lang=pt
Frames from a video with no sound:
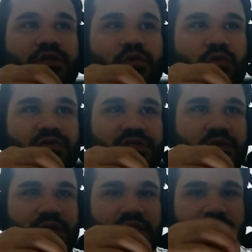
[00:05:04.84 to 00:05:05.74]
eu
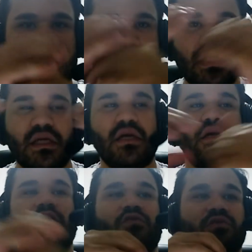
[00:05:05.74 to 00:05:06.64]
consigo atender
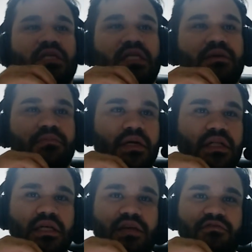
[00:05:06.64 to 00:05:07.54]
toda a
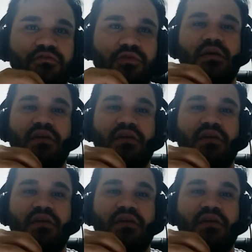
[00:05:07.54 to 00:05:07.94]
demanda que foi